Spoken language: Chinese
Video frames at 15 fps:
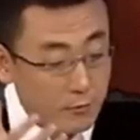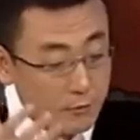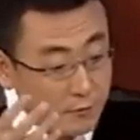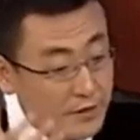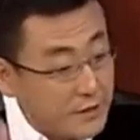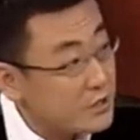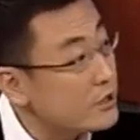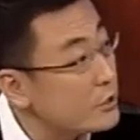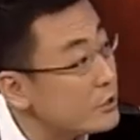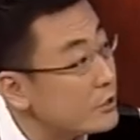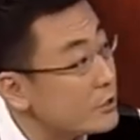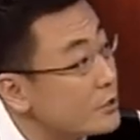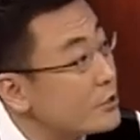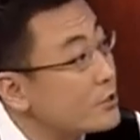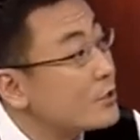为集
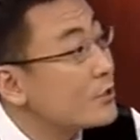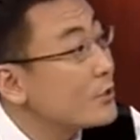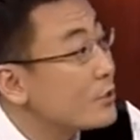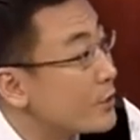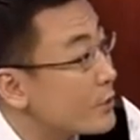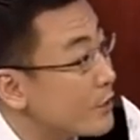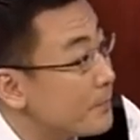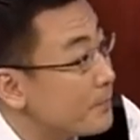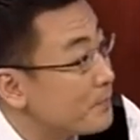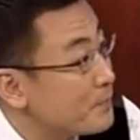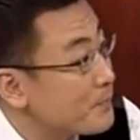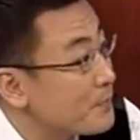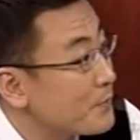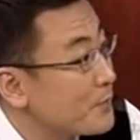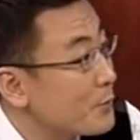体牺牲个人。
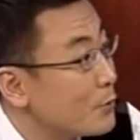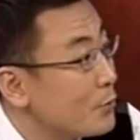嗯。